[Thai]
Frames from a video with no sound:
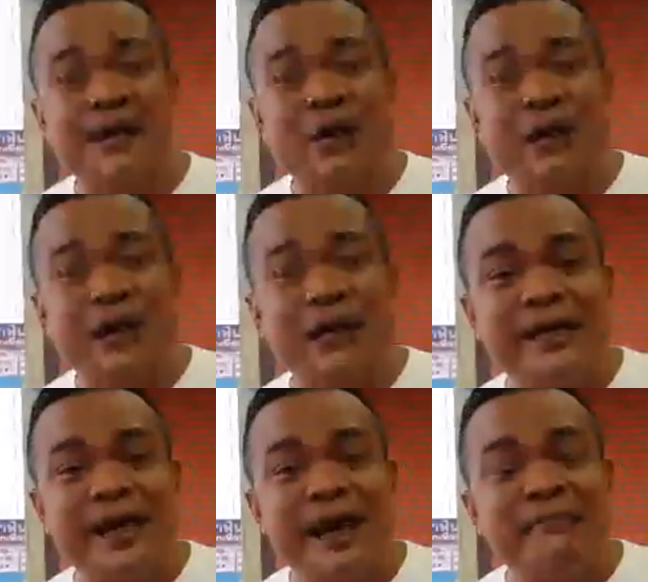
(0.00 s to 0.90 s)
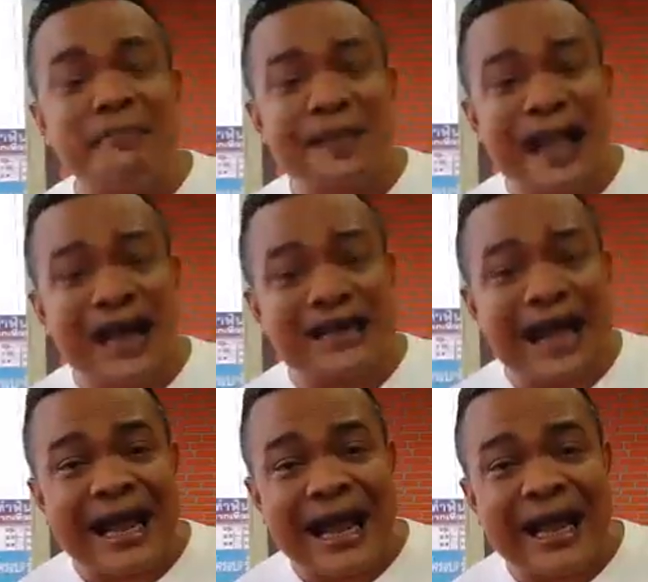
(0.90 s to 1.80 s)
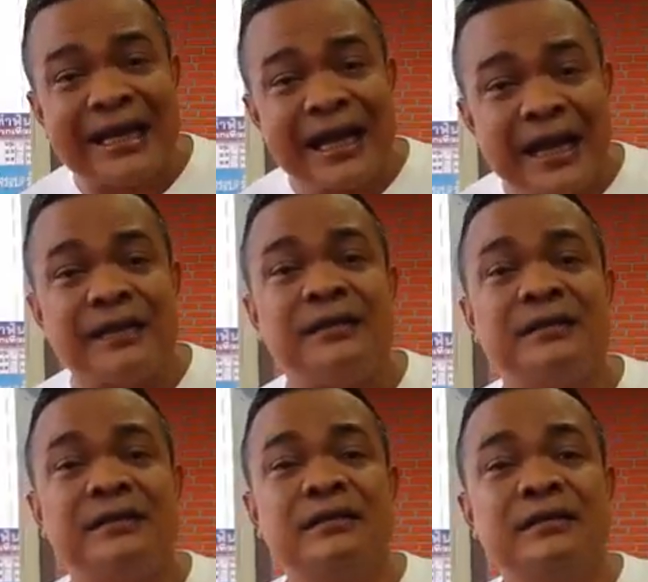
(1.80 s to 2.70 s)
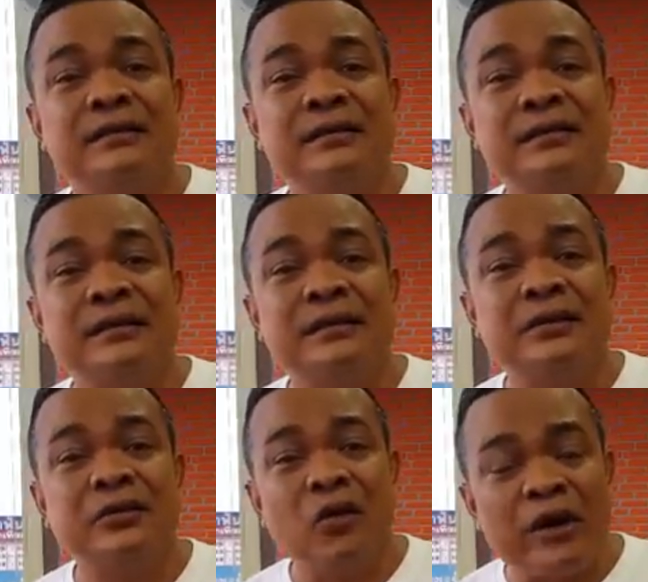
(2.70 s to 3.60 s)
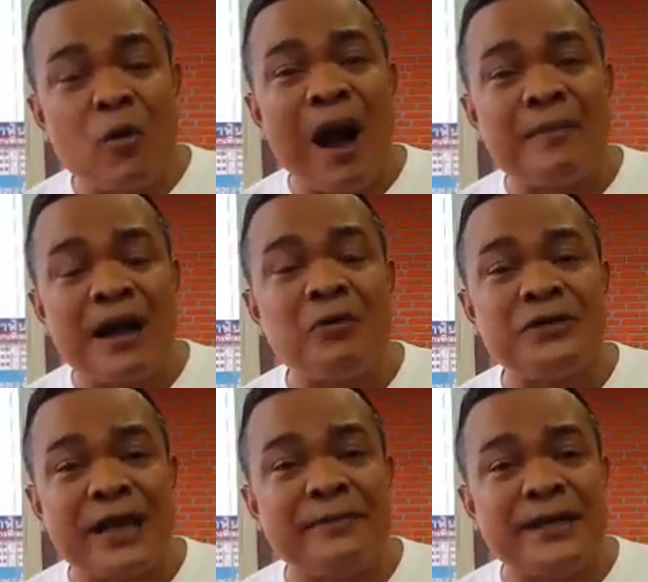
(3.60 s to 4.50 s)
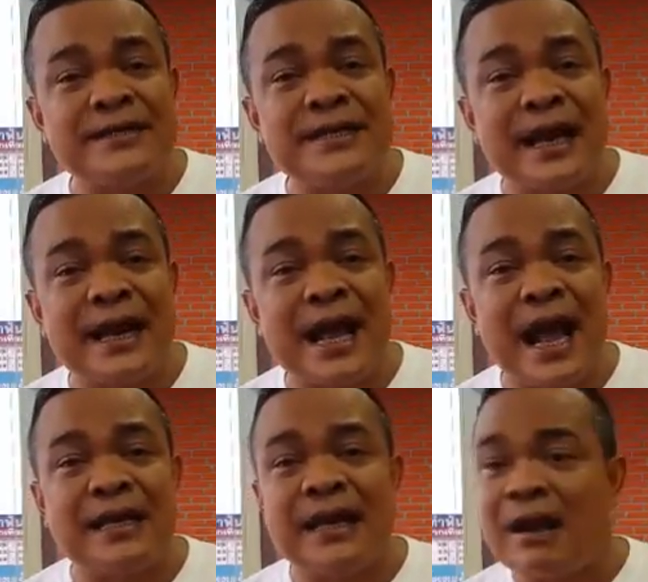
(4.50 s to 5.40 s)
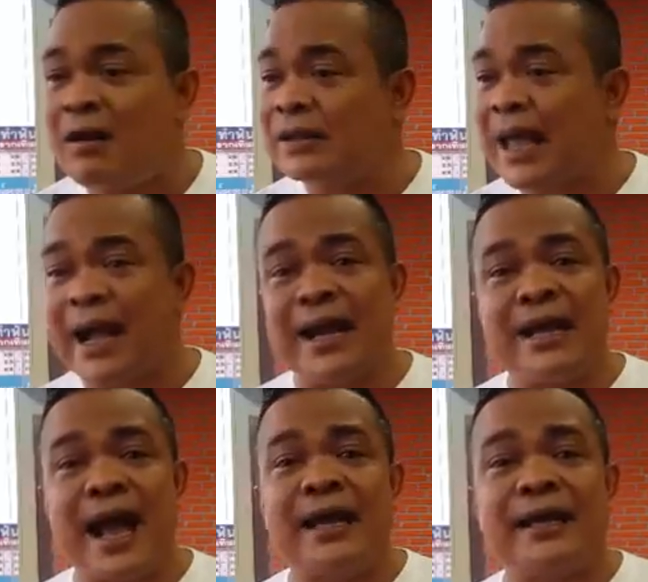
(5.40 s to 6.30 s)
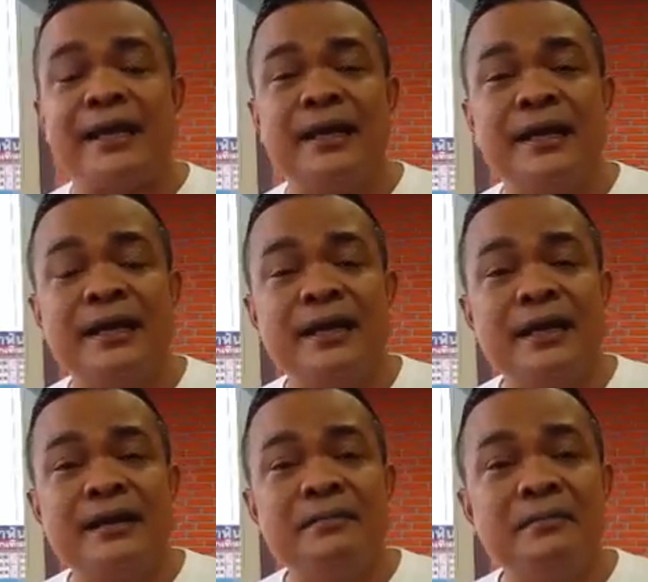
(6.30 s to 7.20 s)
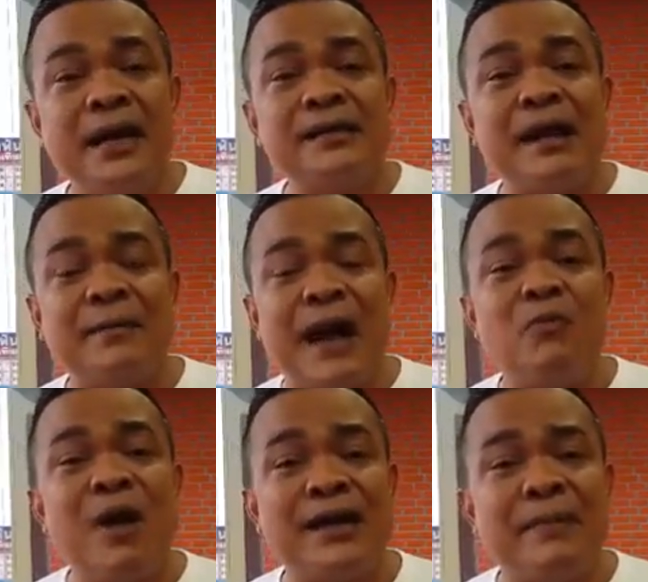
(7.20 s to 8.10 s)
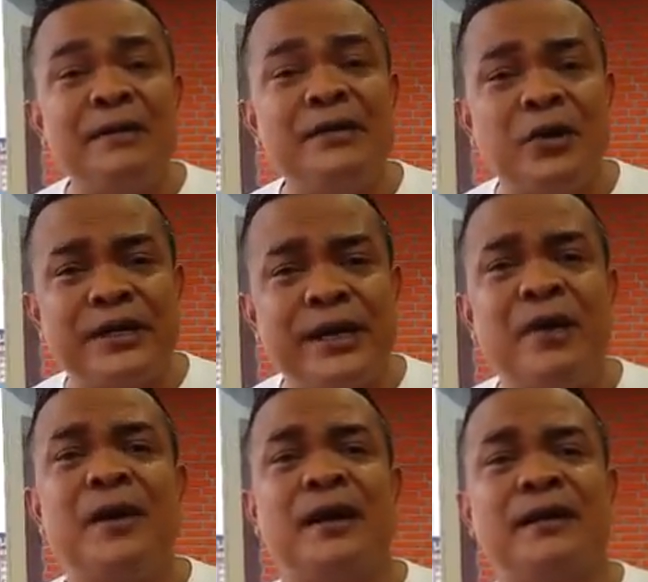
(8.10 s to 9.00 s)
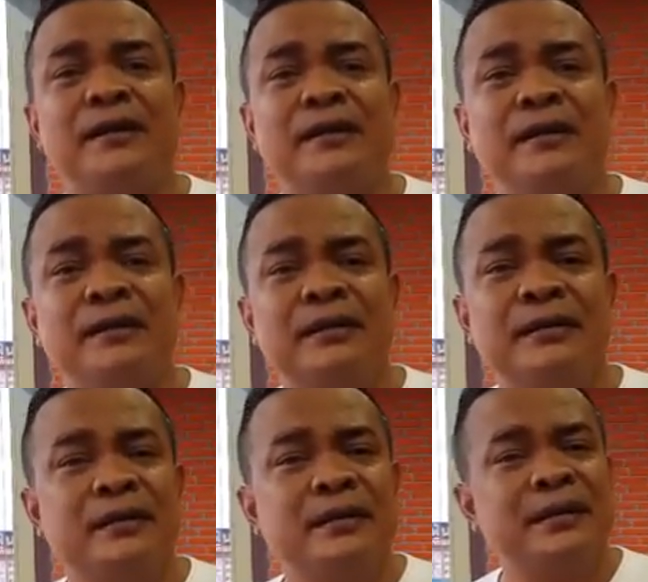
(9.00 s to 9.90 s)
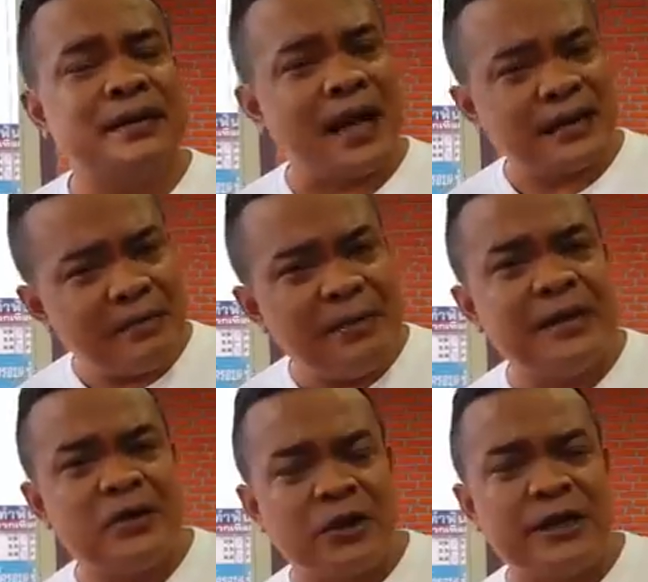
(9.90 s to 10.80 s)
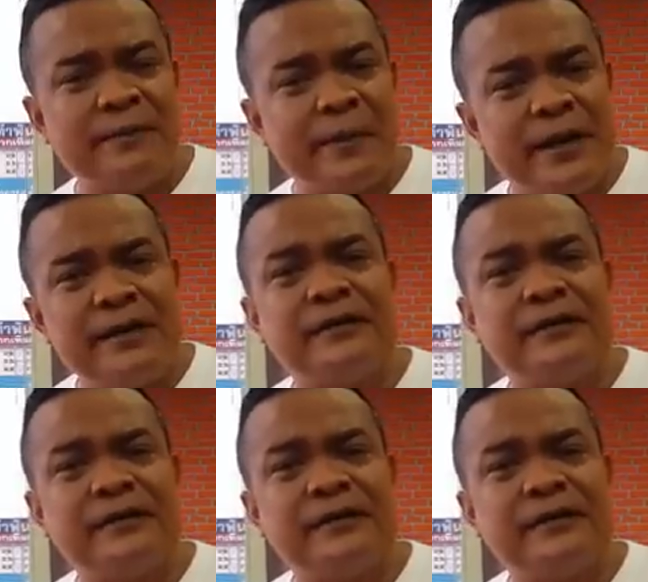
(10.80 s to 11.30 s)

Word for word: กรณีเนี่ยครับมีการแก้แค้นกัน โดยความเข้าใจผิดซึ่งกันและกัน แล้วก็แตกขยาย เหมือนกับคำว่าน้ำพึ่งหยดเดียวอะจากน้ำพึ่งหยดที่พื้น